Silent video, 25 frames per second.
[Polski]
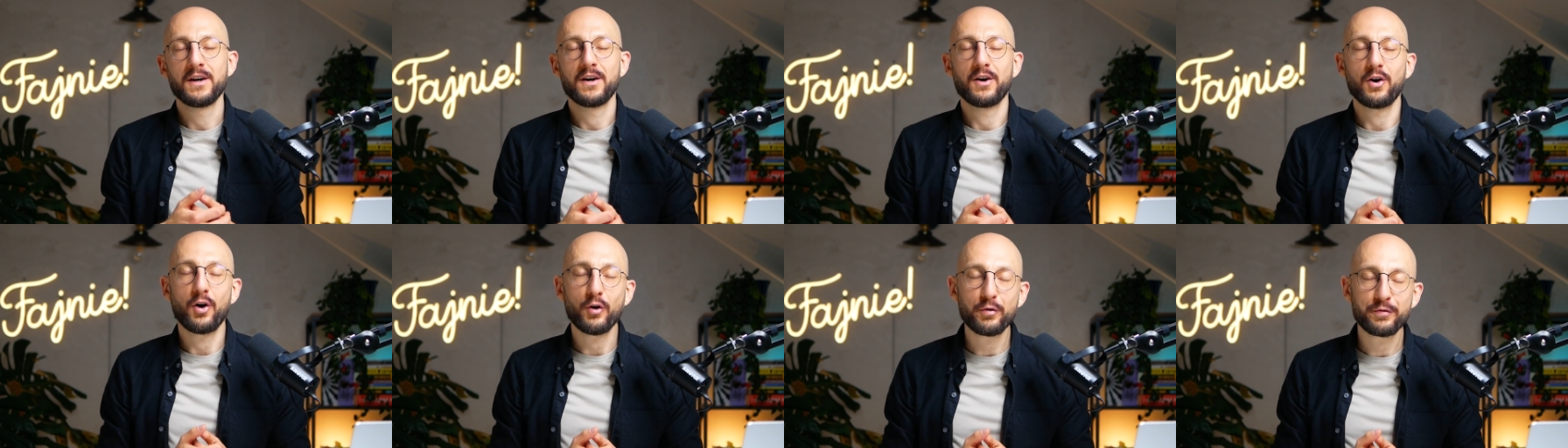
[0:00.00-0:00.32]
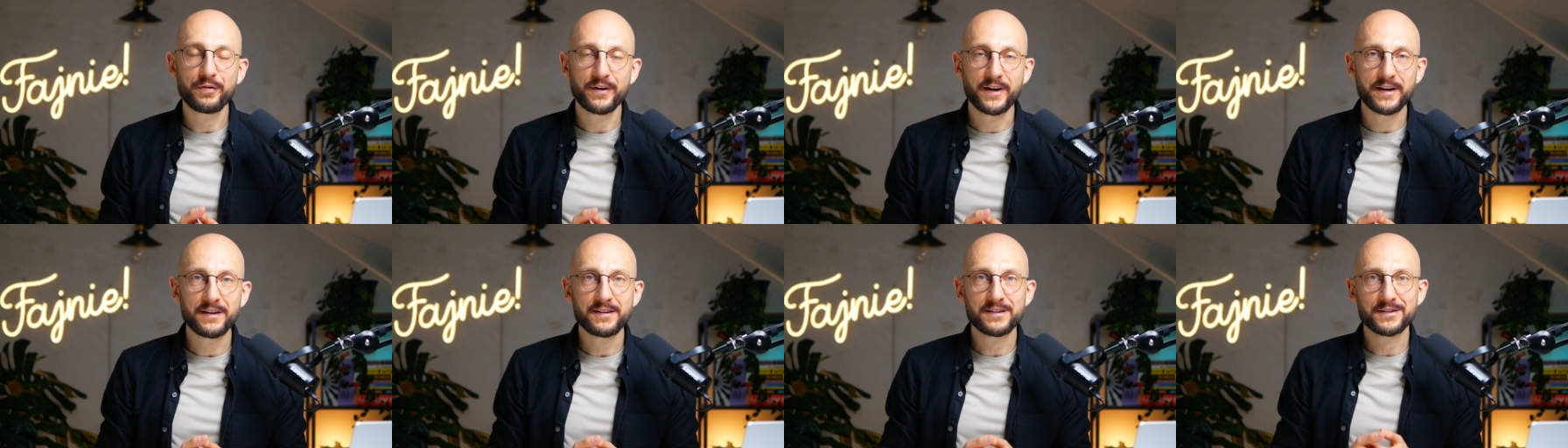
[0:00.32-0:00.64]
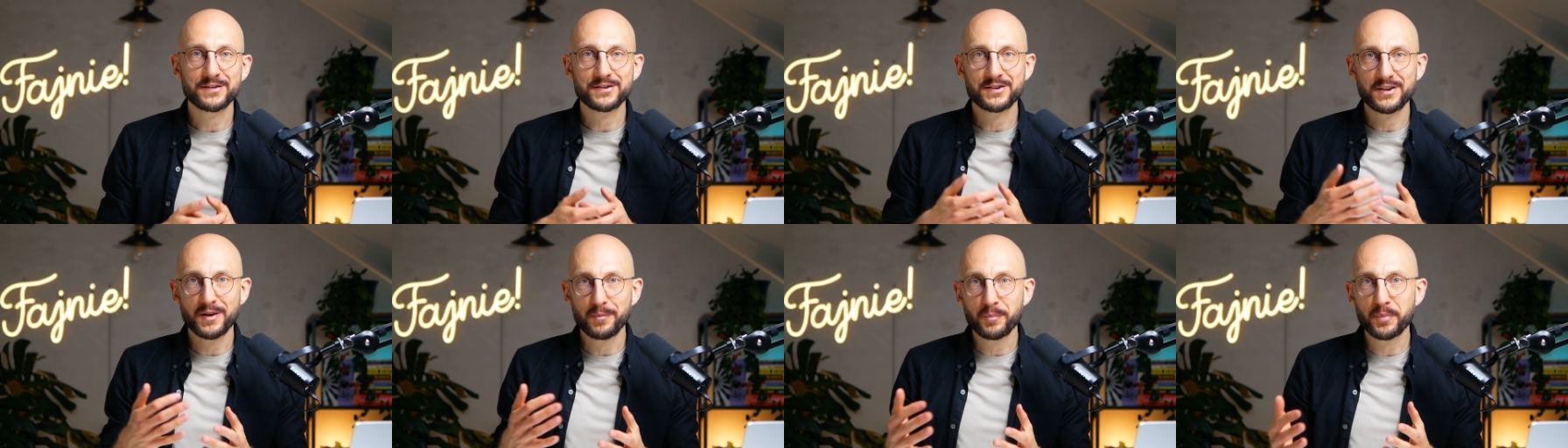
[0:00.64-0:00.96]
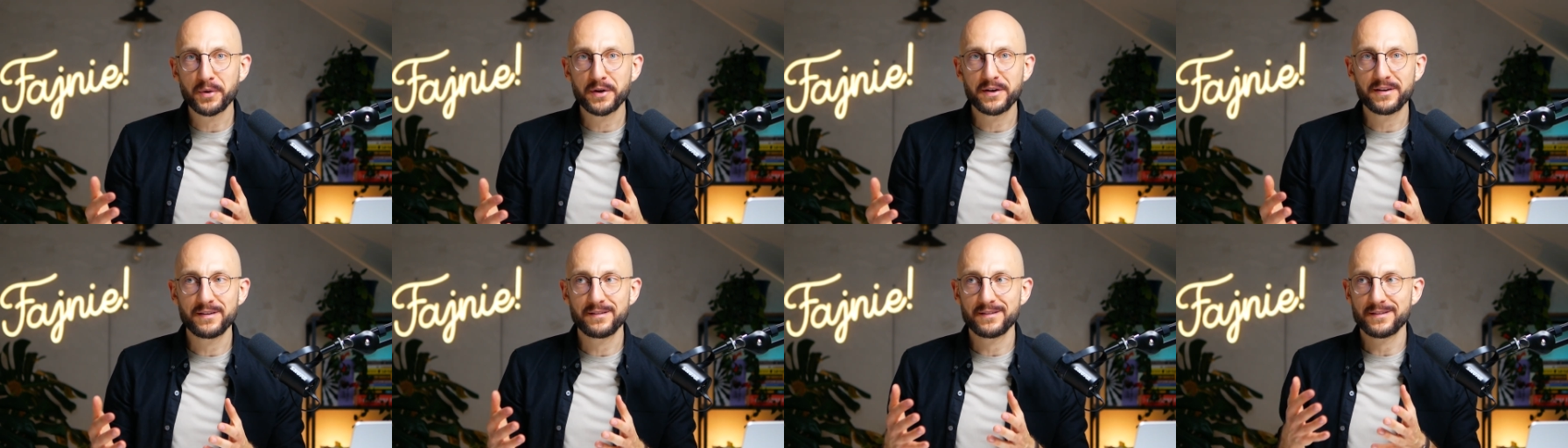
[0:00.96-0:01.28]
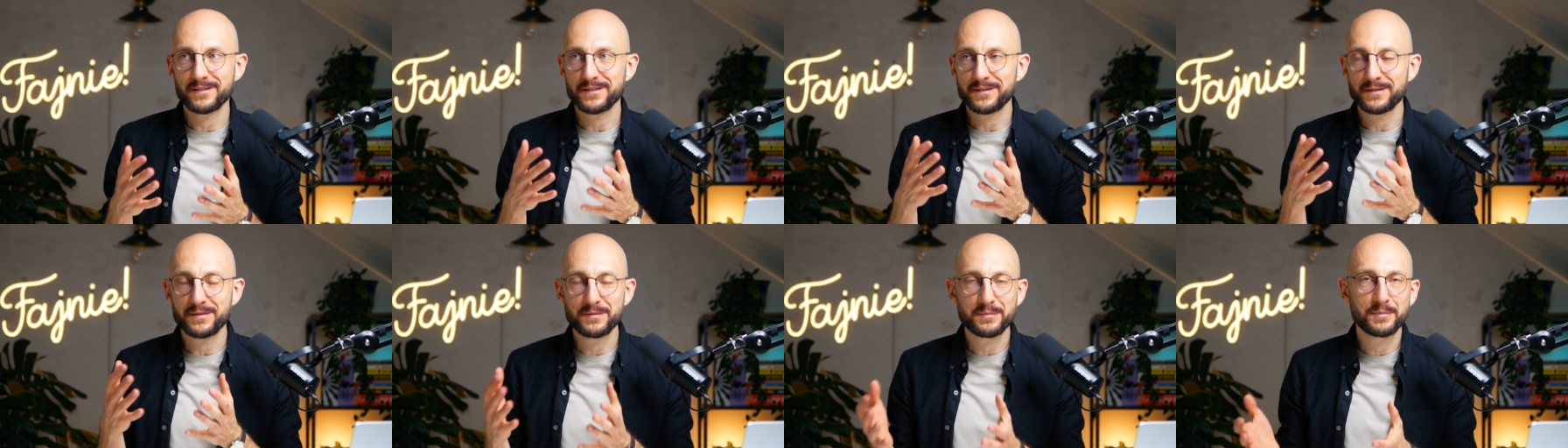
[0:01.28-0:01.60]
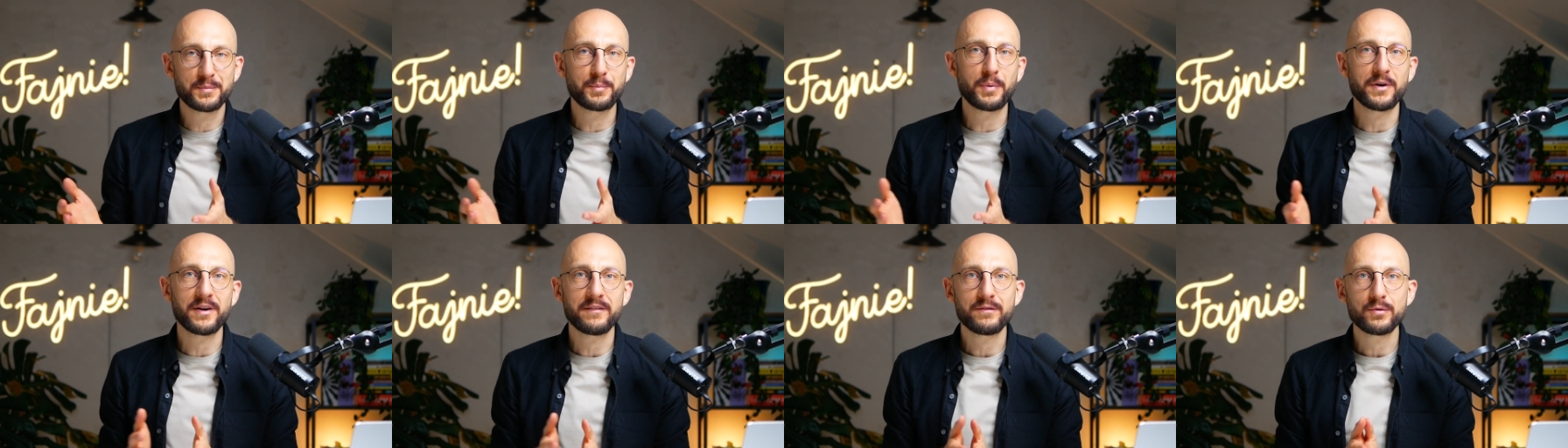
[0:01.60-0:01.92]
ofert, żeby
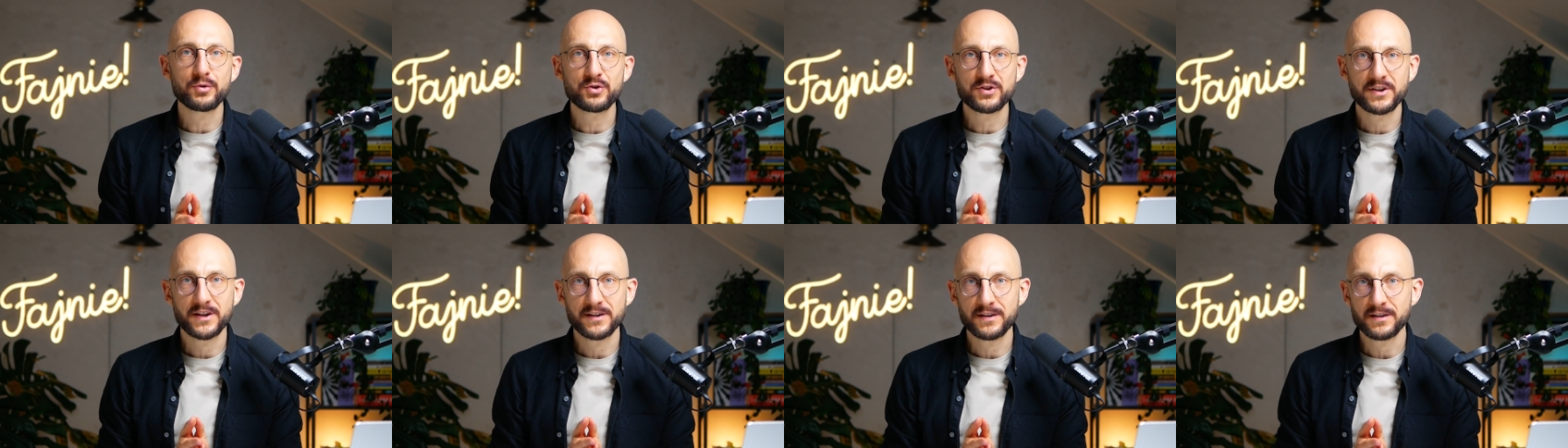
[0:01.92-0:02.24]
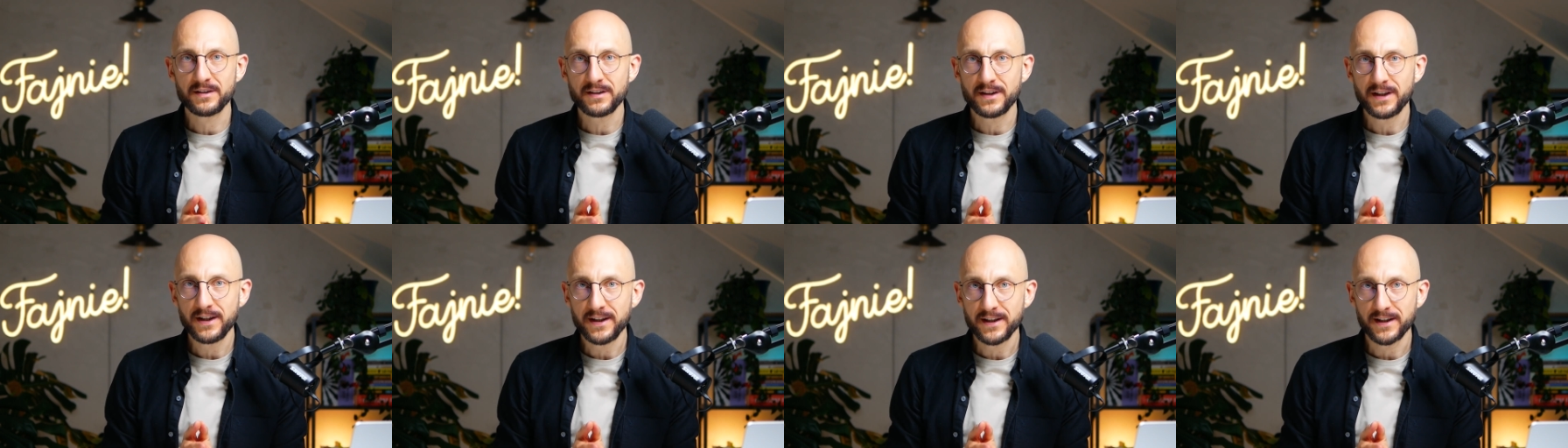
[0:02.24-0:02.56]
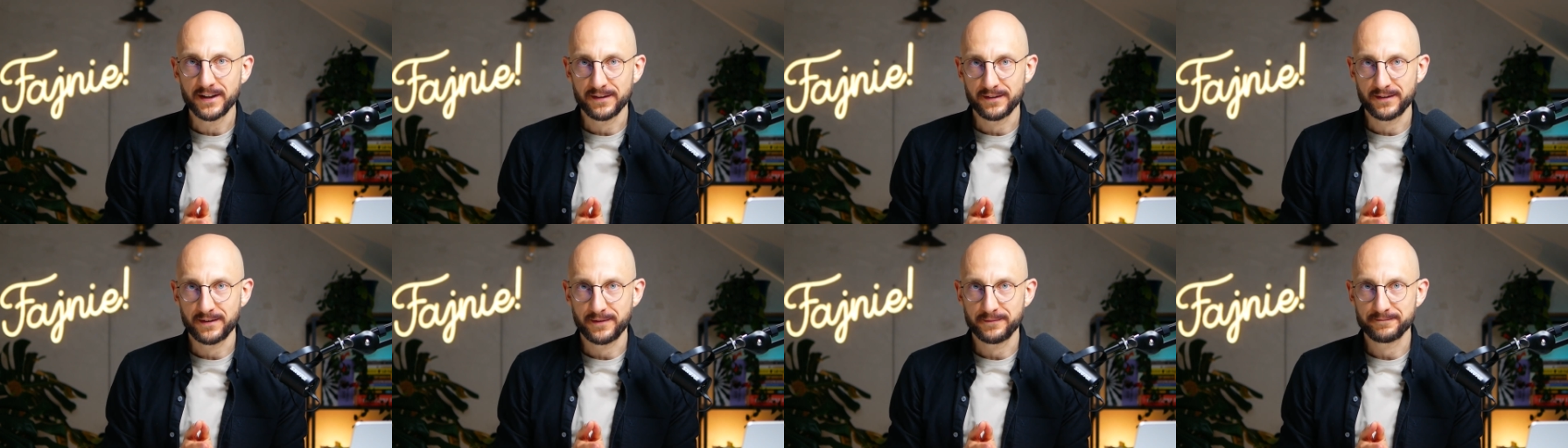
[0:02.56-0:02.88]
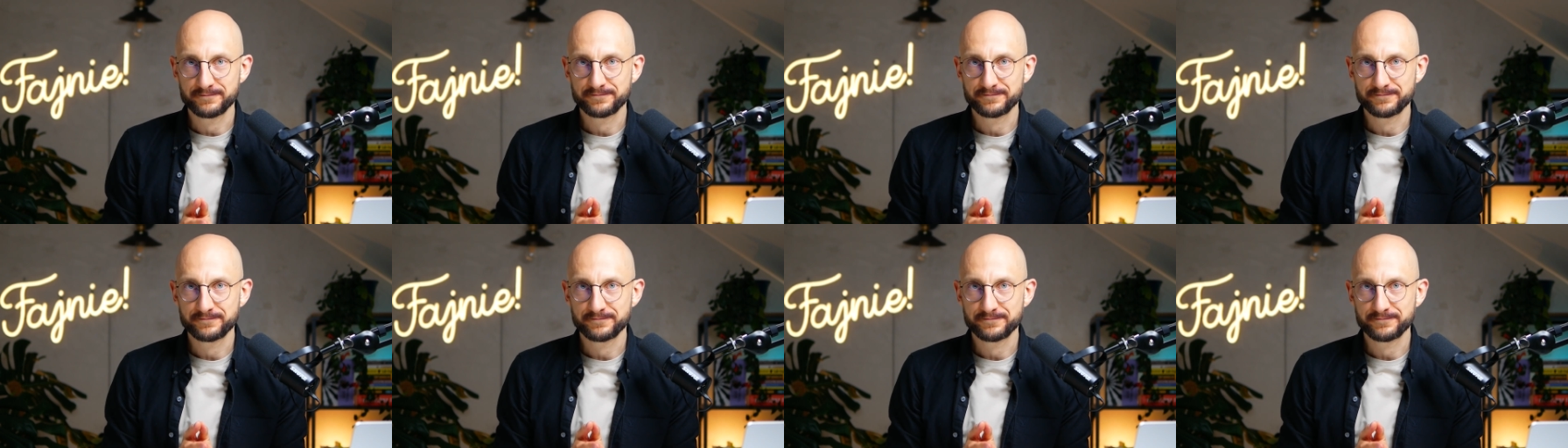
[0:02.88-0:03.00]
pojawił się jeden klient.